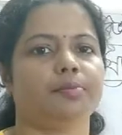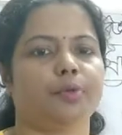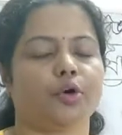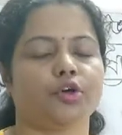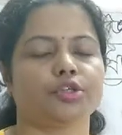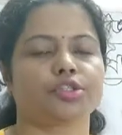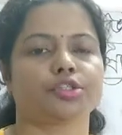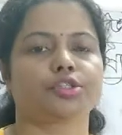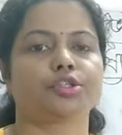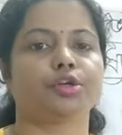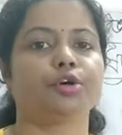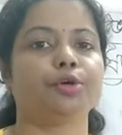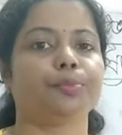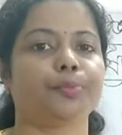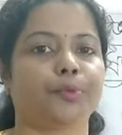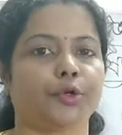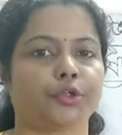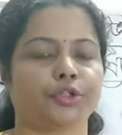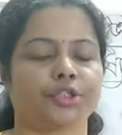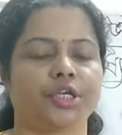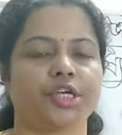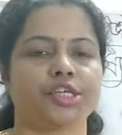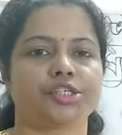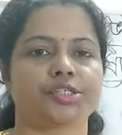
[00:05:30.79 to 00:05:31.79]
বস্তু
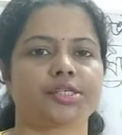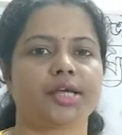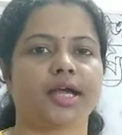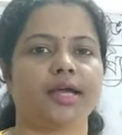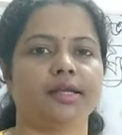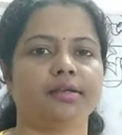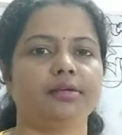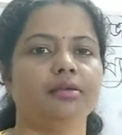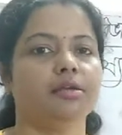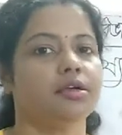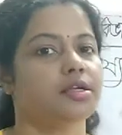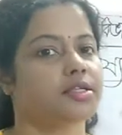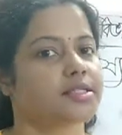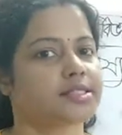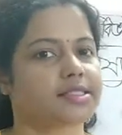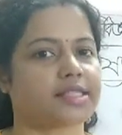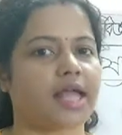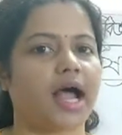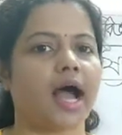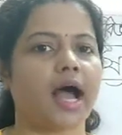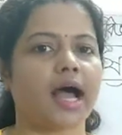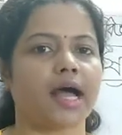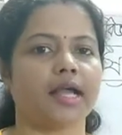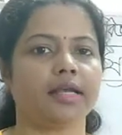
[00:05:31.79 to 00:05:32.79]
প্রতিষ্ঠান
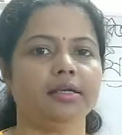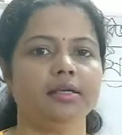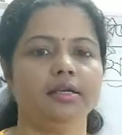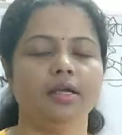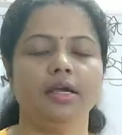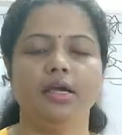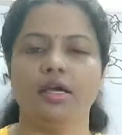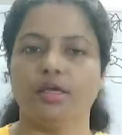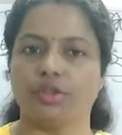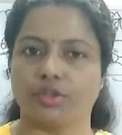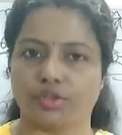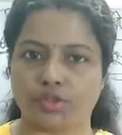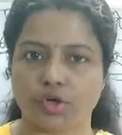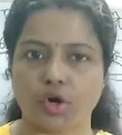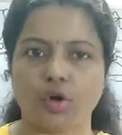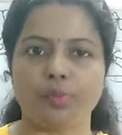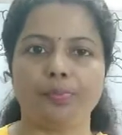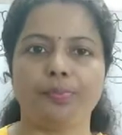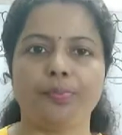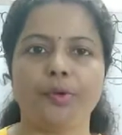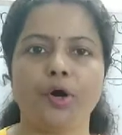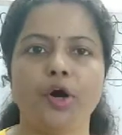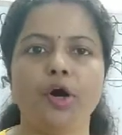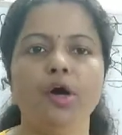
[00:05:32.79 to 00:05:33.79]
স্থান
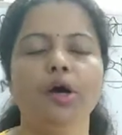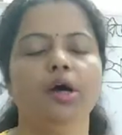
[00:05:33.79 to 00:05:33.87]
দ্রব্য